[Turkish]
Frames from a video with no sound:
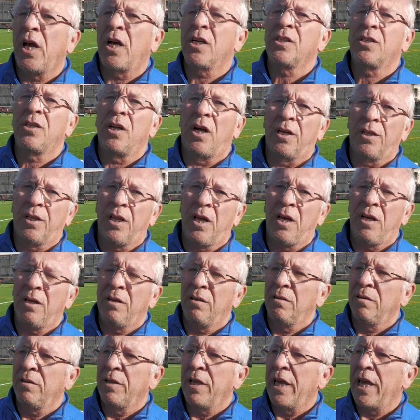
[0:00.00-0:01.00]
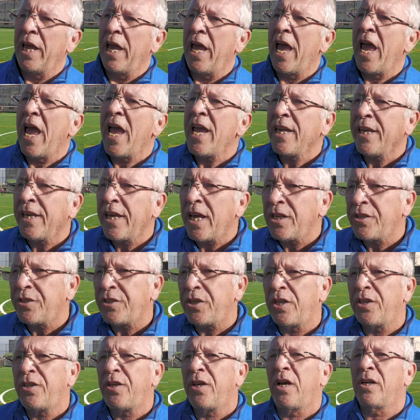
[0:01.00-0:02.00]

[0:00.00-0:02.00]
yaşlarda en geç 7